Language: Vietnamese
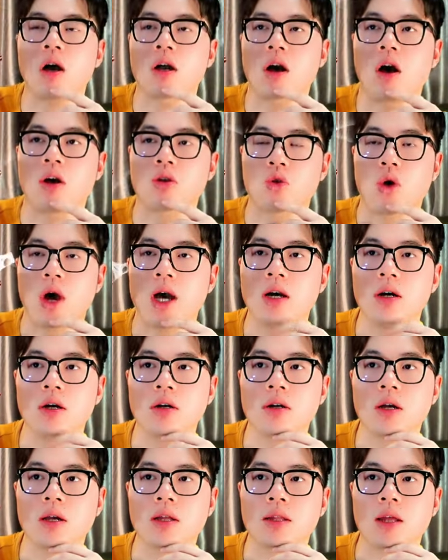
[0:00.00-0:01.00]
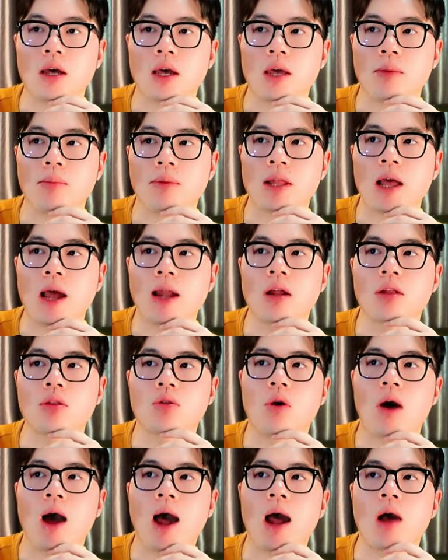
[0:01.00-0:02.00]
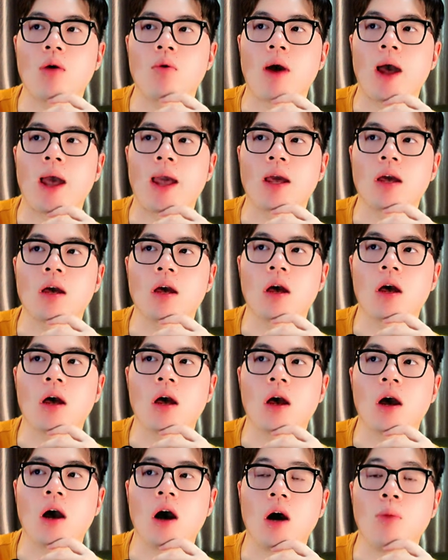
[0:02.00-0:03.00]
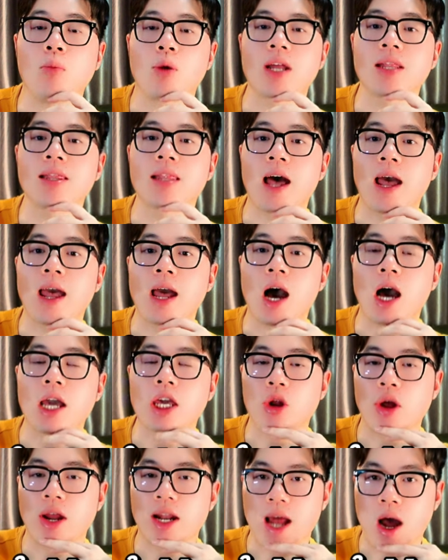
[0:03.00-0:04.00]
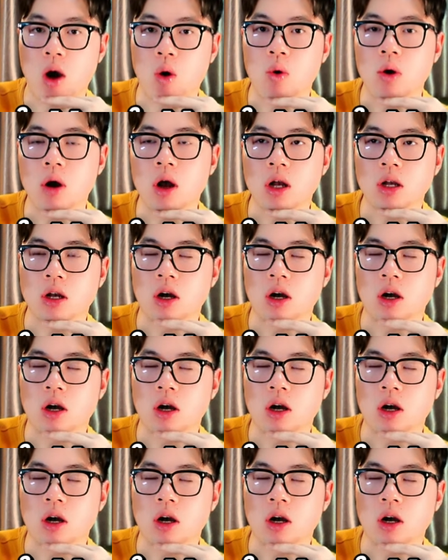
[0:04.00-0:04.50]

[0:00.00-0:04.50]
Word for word: Còn tỏa hương thì mình thấy nó tỏa khoảng hơn một cánh tay ở giai đoạn đầu.